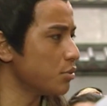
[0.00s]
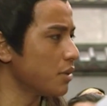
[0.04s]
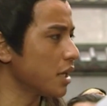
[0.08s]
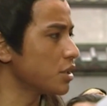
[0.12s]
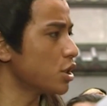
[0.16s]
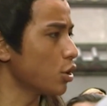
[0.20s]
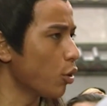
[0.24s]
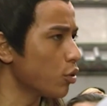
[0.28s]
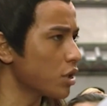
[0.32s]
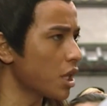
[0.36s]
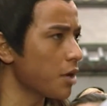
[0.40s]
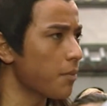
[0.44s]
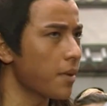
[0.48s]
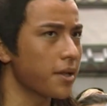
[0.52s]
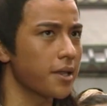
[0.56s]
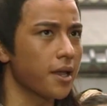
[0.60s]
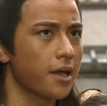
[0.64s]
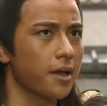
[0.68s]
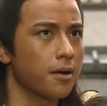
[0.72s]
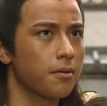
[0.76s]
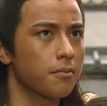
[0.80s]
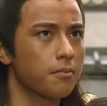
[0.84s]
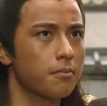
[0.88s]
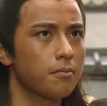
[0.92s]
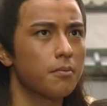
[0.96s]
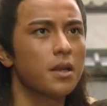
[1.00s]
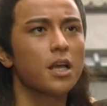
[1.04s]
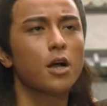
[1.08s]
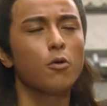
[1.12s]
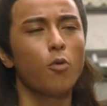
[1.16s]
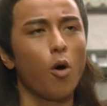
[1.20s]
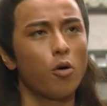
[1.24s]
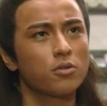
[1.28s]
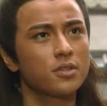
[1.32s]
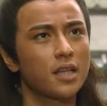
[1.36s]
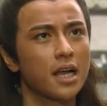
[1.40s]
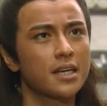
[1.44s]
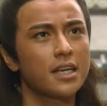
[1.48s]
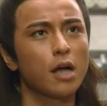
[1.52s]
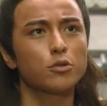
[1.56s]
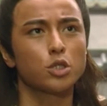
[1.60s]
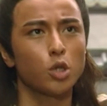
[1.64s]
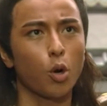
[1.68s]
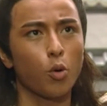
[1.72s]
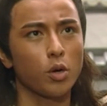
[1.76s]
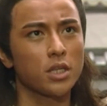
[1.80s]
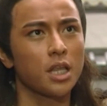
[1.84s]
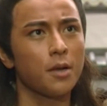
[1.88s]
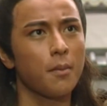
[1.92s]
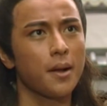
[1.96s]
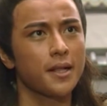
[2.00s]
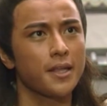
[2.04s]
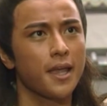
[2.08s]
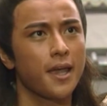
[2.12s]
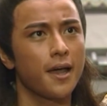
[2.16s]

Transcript: này đã làm được gì? Và ông vua này đã làm được cái